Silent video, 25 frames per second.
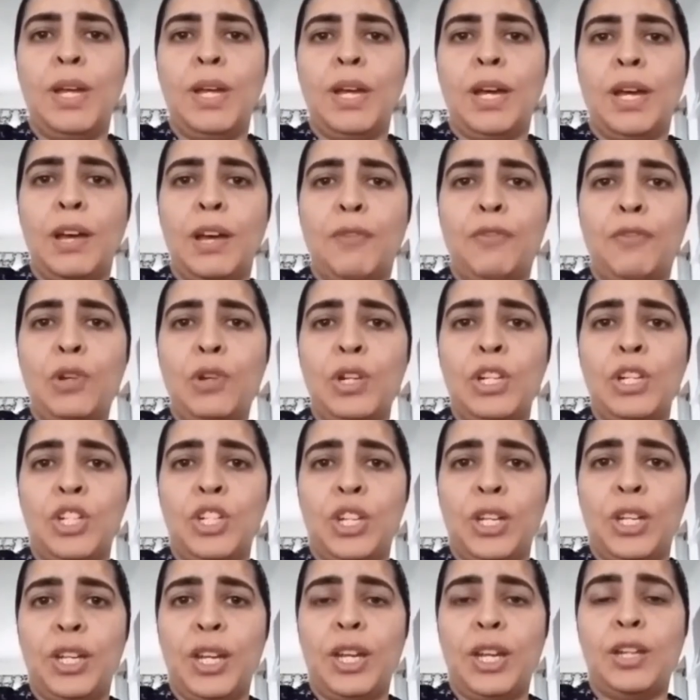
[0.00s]
خافوا على
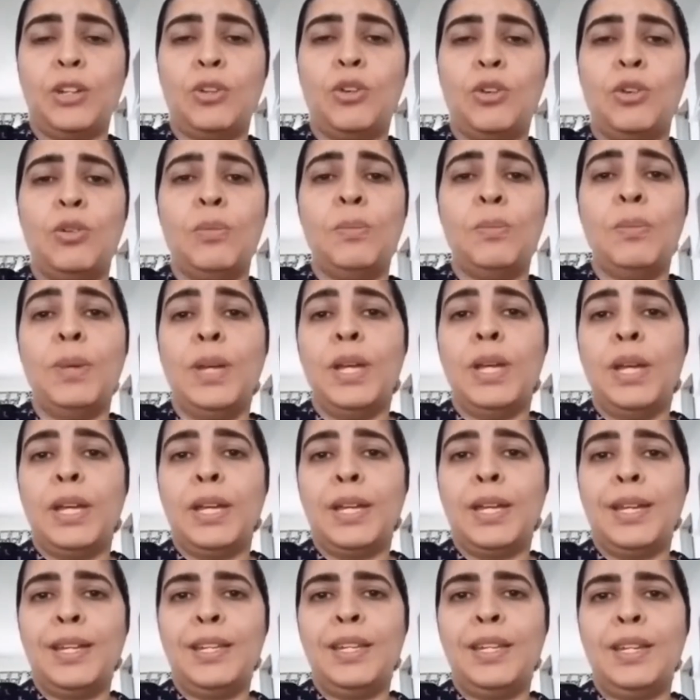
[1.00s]
جيرانكم
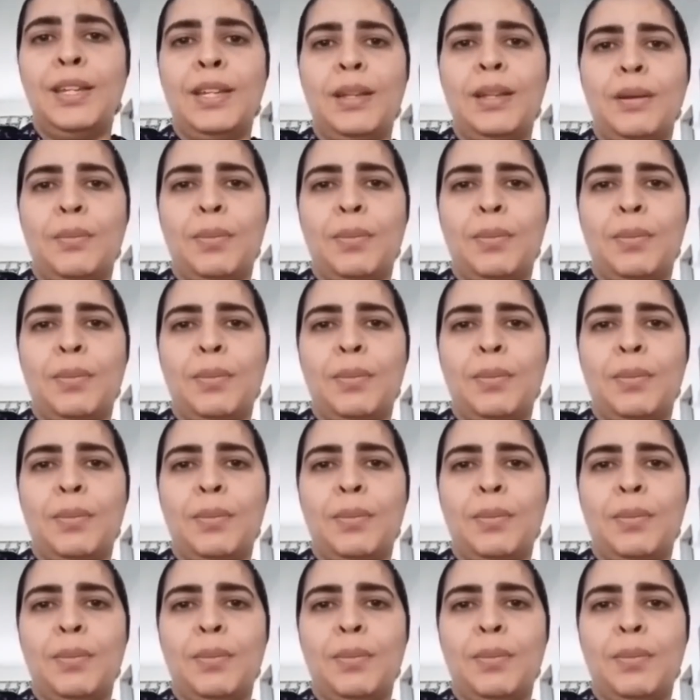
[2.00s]
يعني